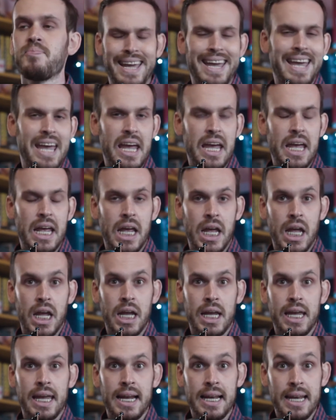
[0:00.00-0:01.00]

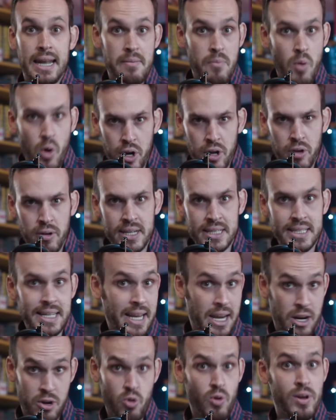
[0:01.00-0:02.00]
Que, que el demonio
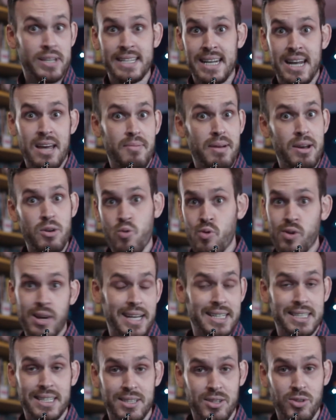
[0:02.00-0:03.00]
este, que no es Anabel
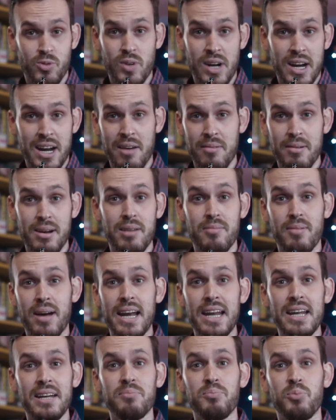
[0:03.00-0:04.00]
nunca ha existido una Anabel
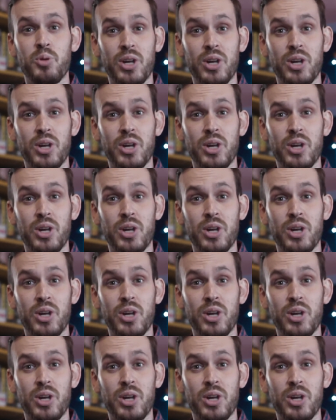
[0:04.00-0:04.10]
¿vale?